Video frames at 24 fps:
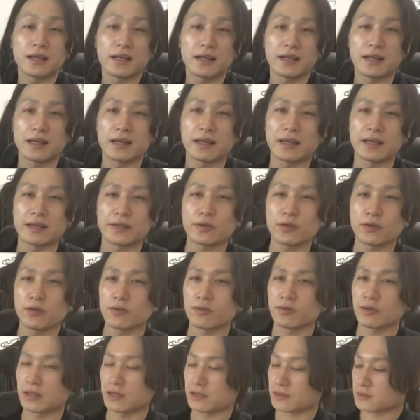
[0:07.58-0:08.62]
えー、
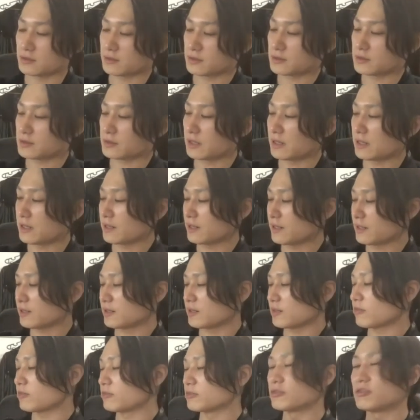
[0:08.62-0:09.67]
今日はですね
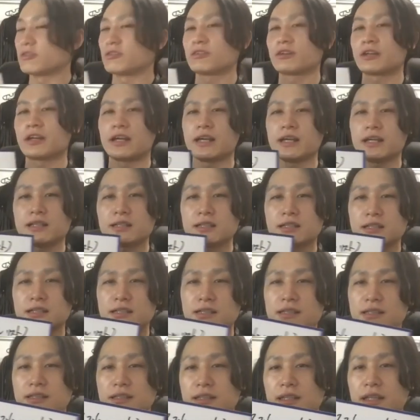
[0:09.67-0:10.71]
この
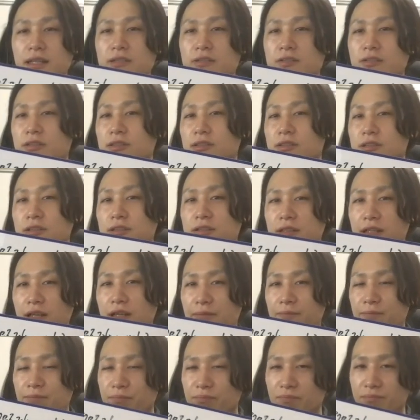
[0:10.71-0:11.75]
エーシーエル につい
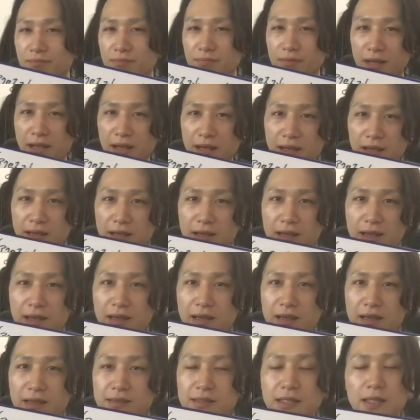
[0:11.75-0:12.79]
て、
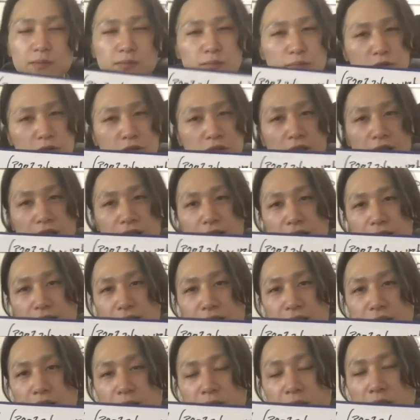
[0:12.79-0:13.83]
えー、さんぷんぐらいで
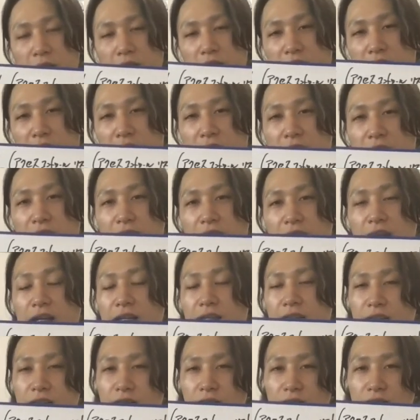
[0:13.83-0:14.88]
説明をしていきた
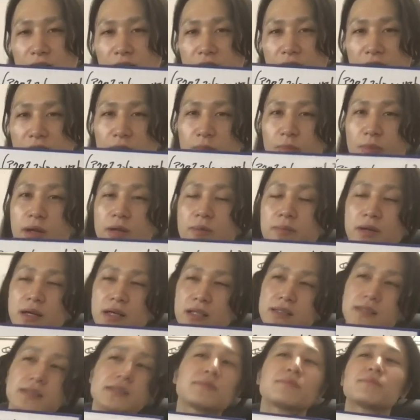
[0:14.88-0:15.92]
いなと思い
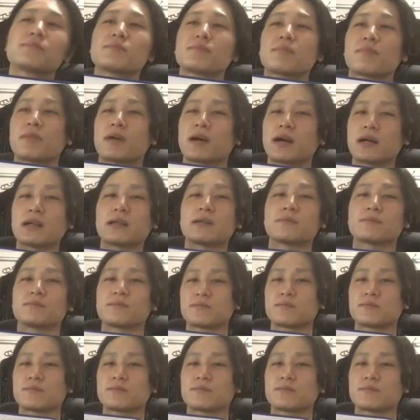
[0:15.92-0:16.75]
ます。はい、